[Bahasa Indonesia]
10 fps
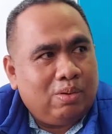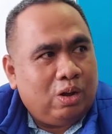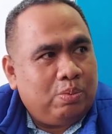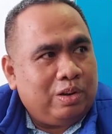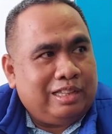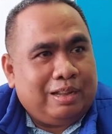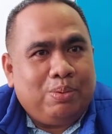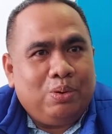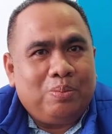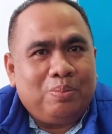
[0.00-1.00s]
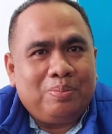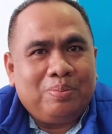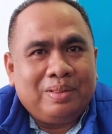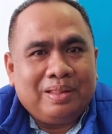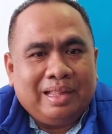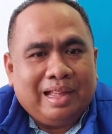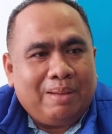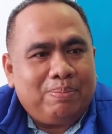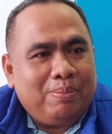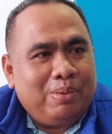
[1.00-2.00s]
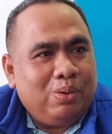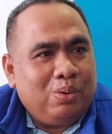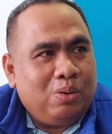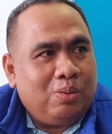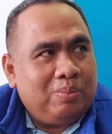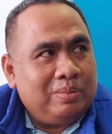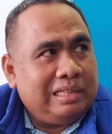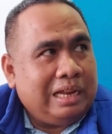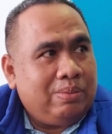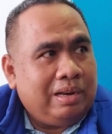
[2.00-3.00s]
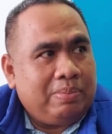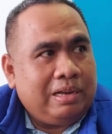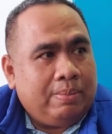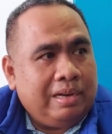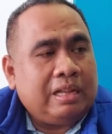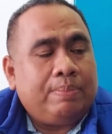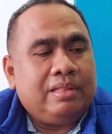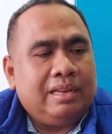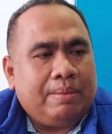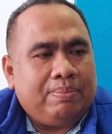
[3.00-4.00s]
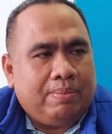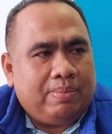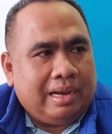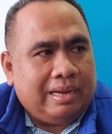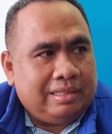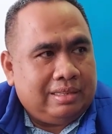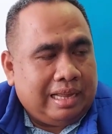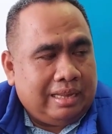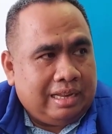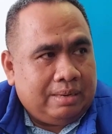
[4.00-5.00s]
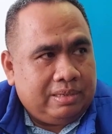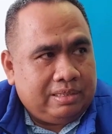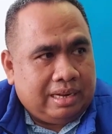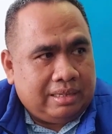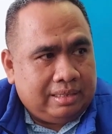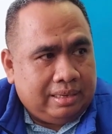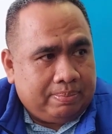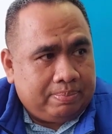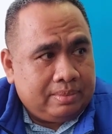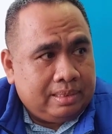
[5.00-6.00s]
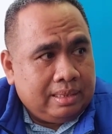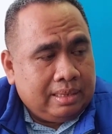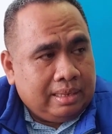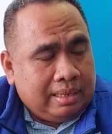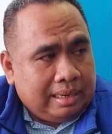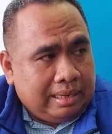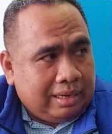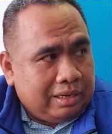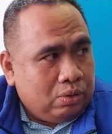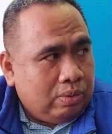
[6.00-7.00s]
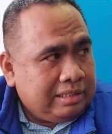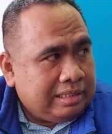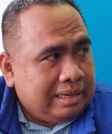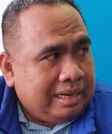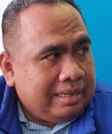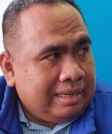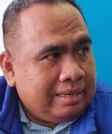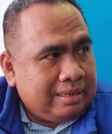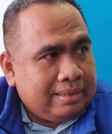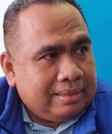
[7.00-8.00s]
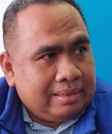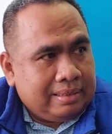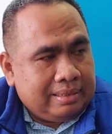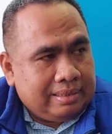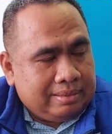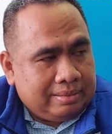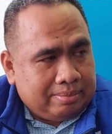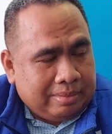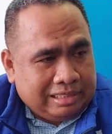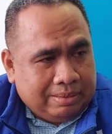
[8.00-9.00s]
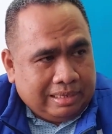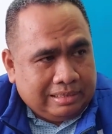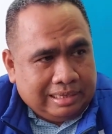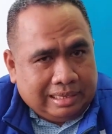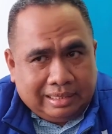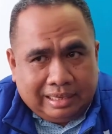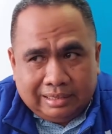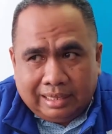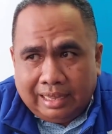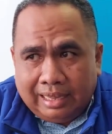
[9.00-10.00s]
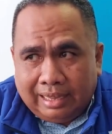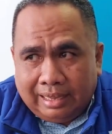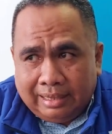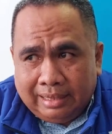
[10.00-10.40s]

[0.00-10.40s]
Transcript: Walaupun kita belum apa belum jadwal pengembalian tapi tidak apa-apa kan itu hanya administratif. Nah yang kedua setelah ini masing-masing nanti kita